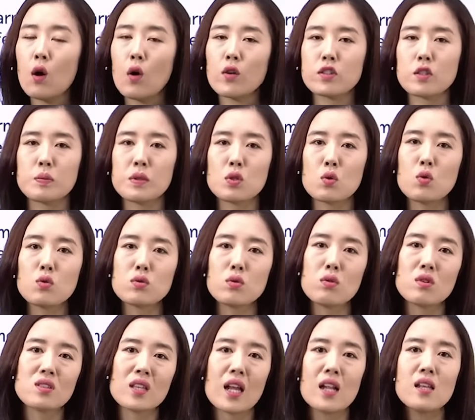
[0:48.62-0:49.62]
어차피
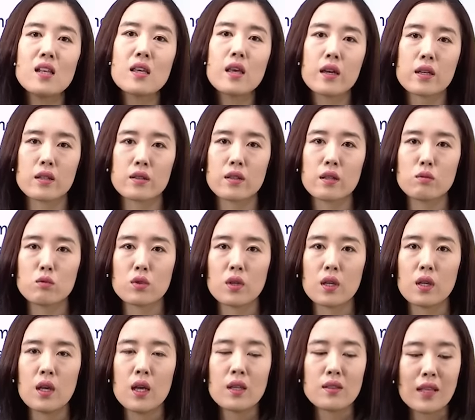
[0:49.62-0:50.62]
속독을 딸리게 하기 때문에